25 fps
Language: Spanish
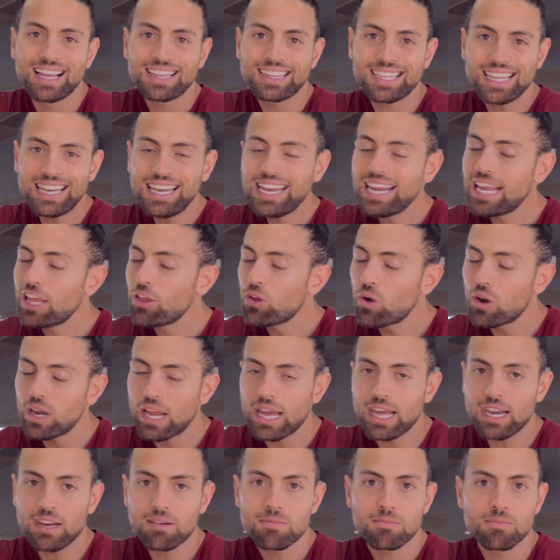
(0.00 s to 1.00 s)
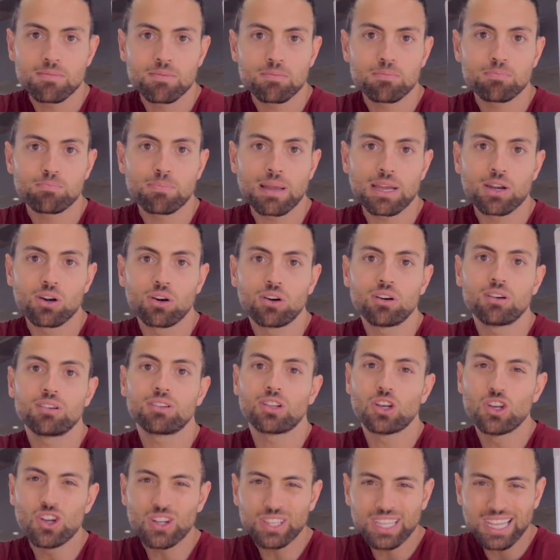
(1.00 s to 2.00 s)
Tiene que doler,
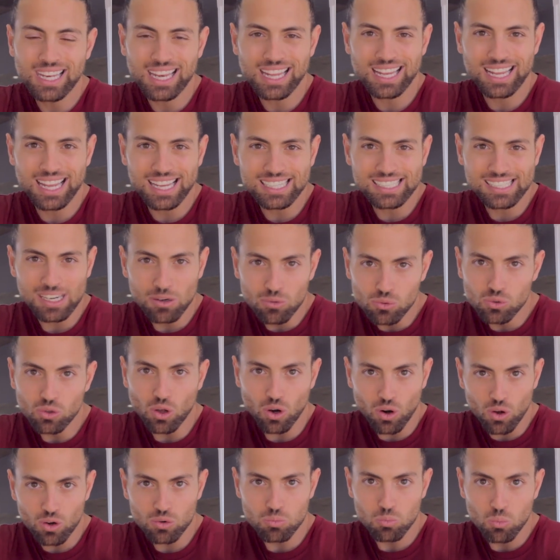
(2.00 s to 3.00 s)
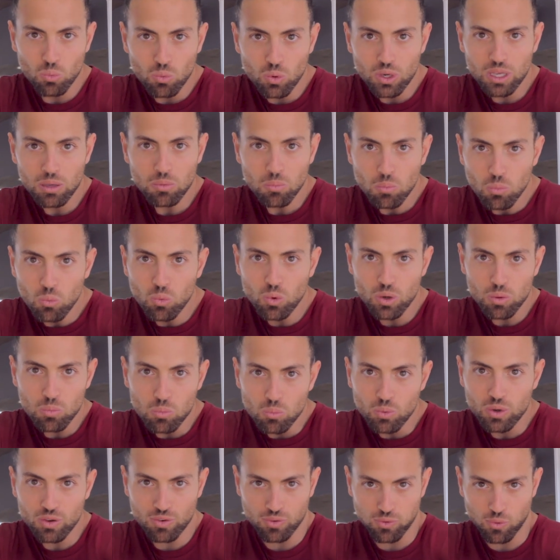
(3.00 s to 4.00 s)
pero no tiene que ser un dolor muy, muy,
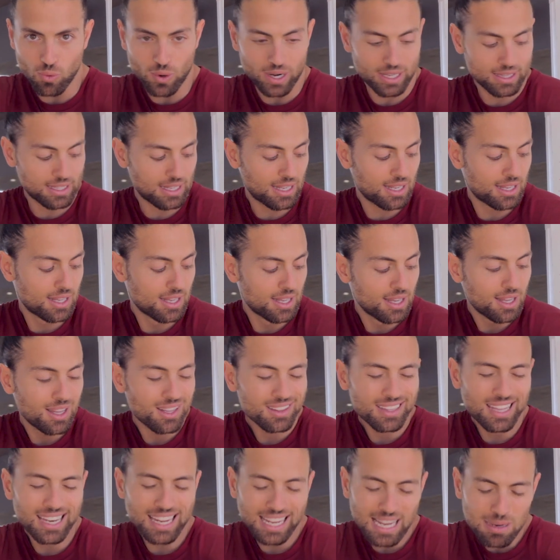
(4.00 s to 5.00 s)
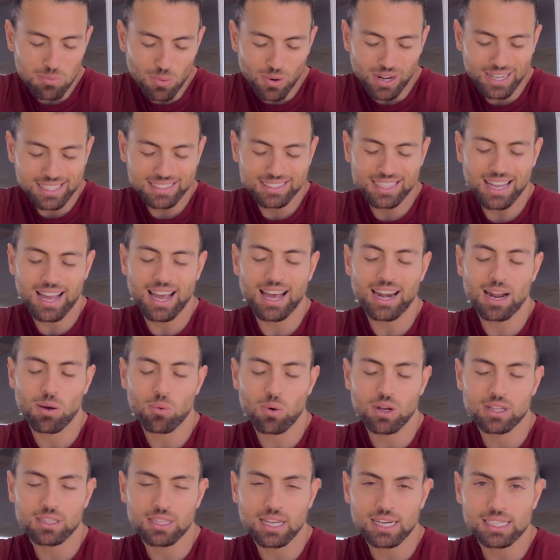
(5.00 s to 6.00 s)
muy fuerte. Tiene que molestar,
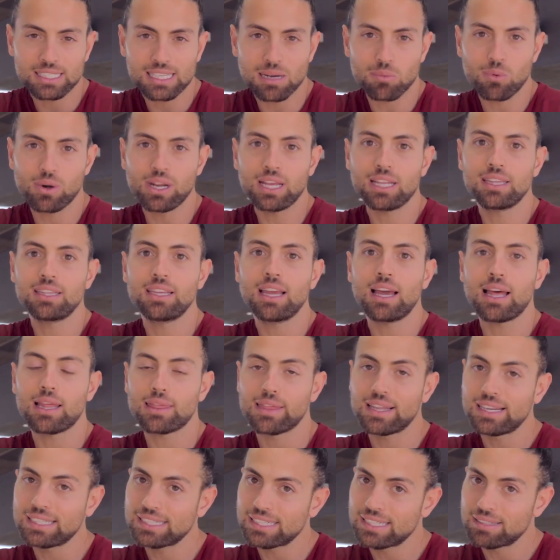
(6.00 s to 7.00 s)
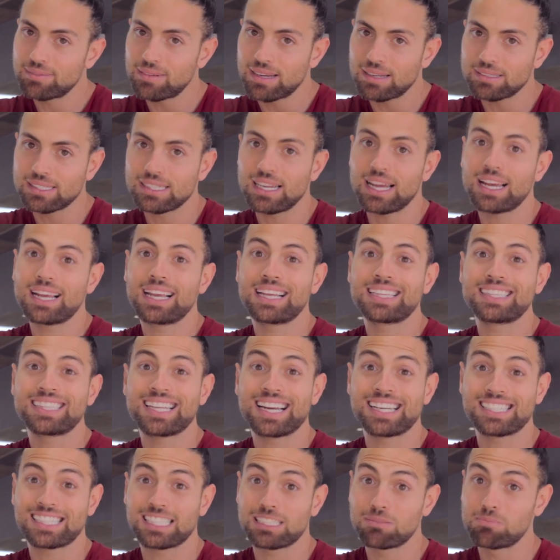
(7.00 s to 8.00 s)
aguantar esa molestia, hacer ese pasaje
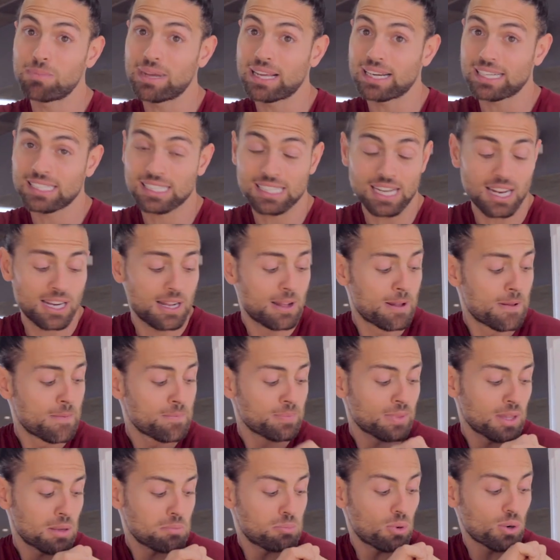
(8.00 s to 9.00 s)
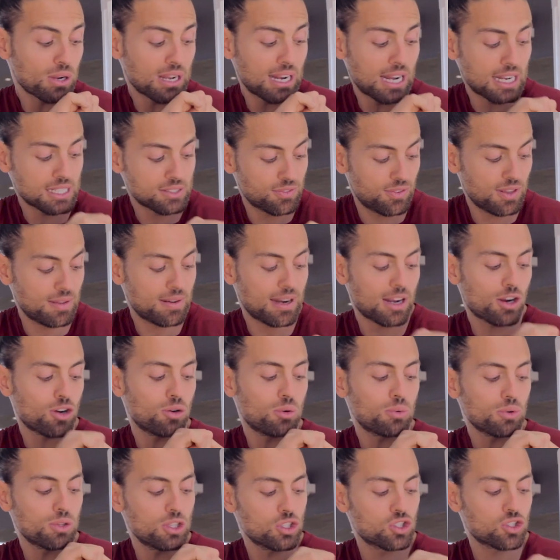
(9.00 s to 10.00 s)
transversal, porque las fibras,
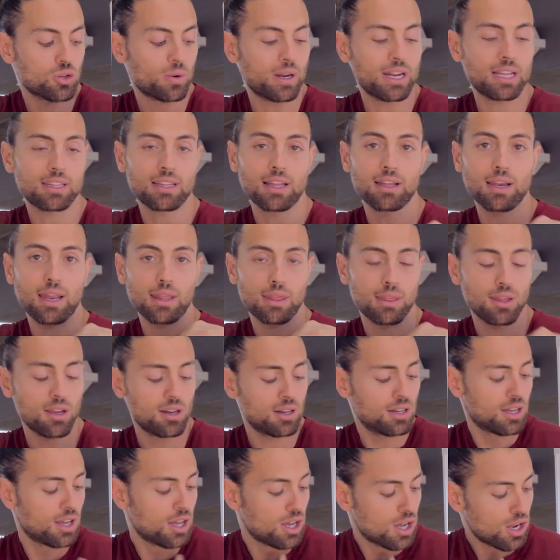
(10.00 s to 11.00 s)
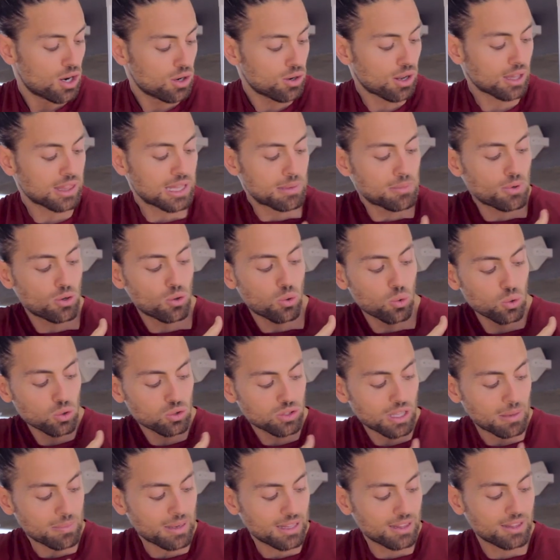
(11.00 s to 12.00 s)
como hemos dicho, van en esta dirección, lo hacemos
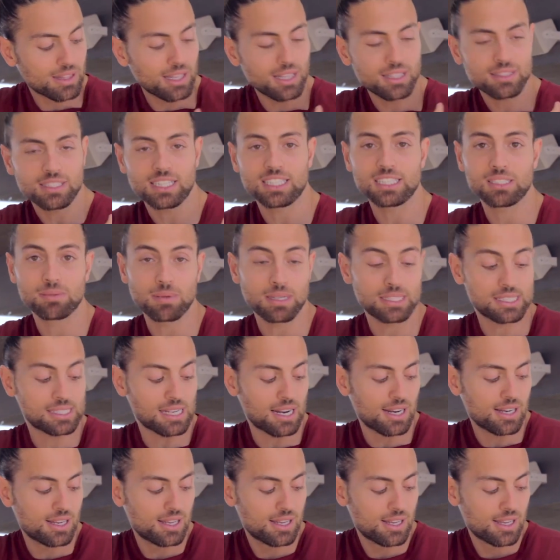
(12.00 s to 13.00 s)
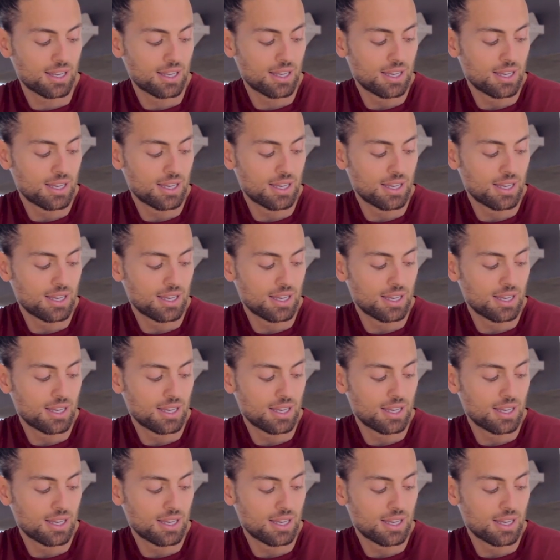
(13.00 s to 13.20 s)
justamente transversal.